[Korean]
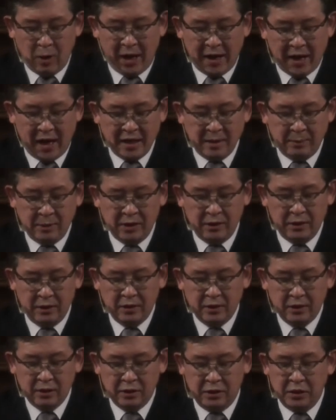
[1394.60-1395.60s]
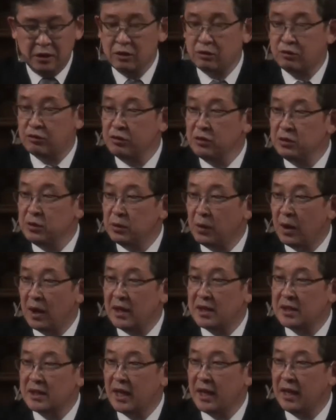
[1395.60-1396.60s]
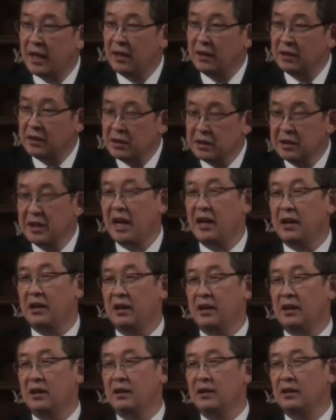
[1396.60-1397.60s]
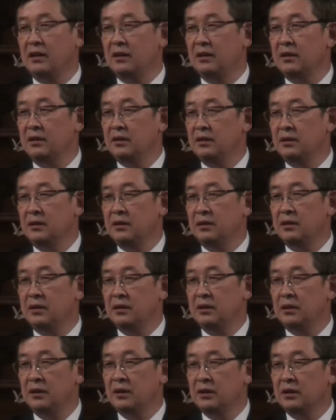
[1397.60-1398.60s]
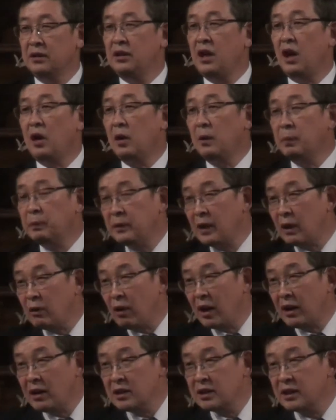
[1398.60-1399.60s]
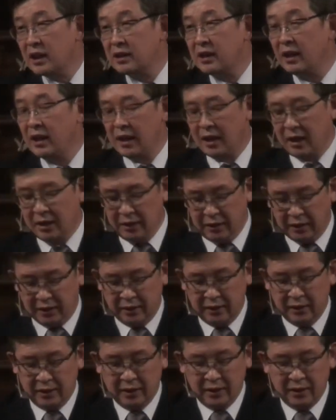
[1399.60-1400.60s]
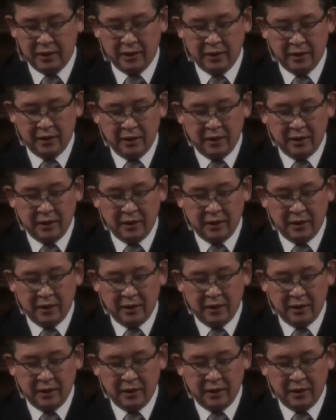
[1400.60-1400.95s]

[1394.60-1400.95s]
그리고 하나님은 그를 순종하는 자에게는 은혜를 그가 없다고 하는 자들에게는